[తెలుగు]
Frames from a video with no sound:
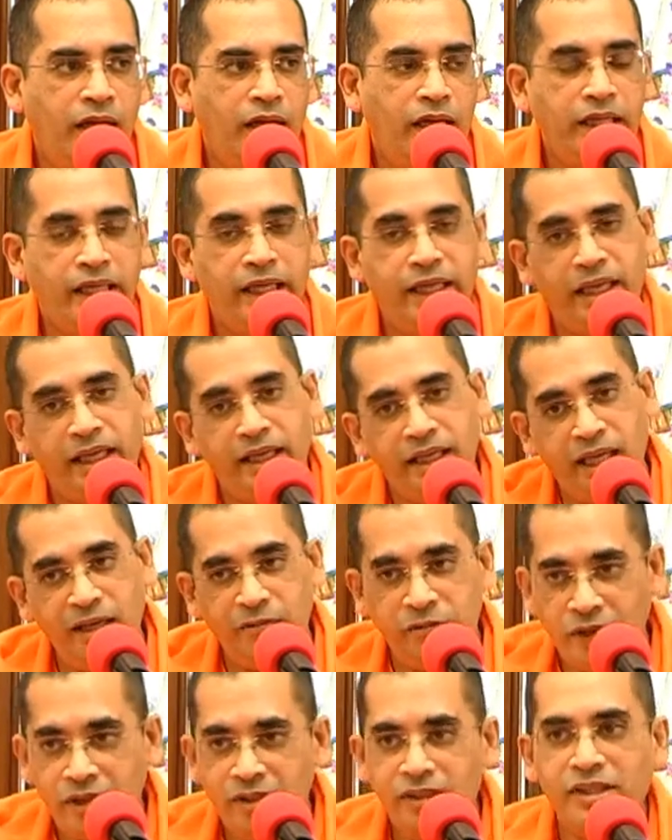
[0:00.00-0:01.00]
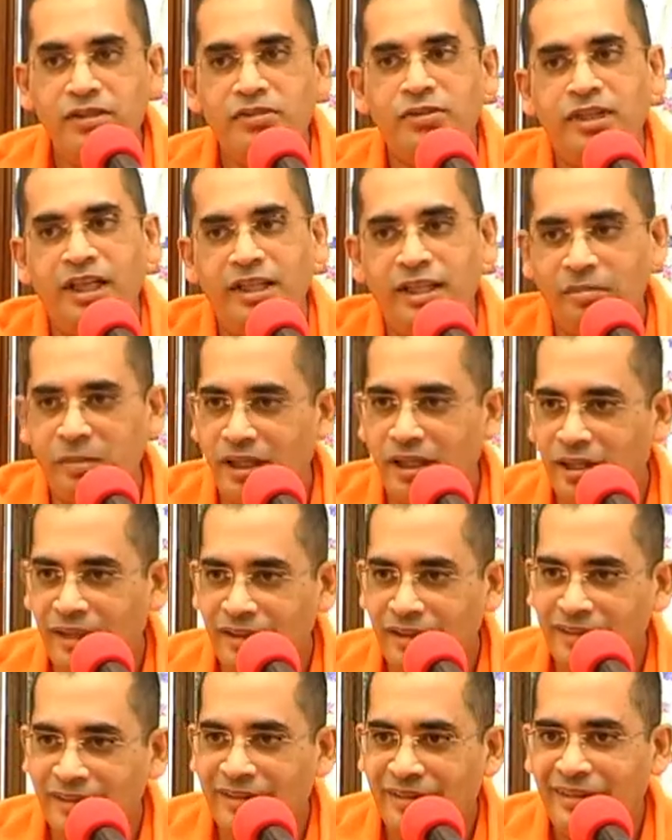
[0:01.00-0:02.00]
అంటే వెనకాల ఫాలో చేస్తున్నారనమాట
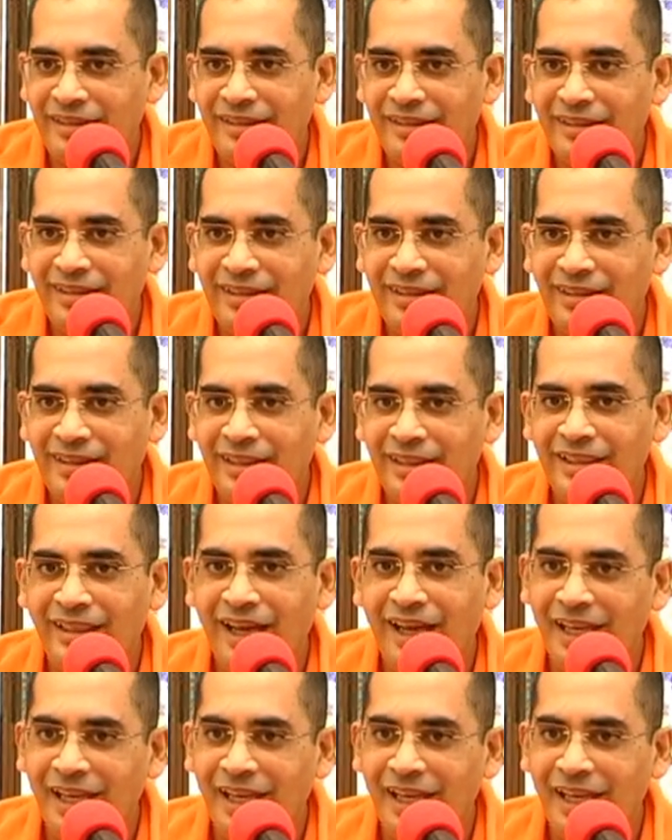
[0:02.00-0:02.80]
ఇది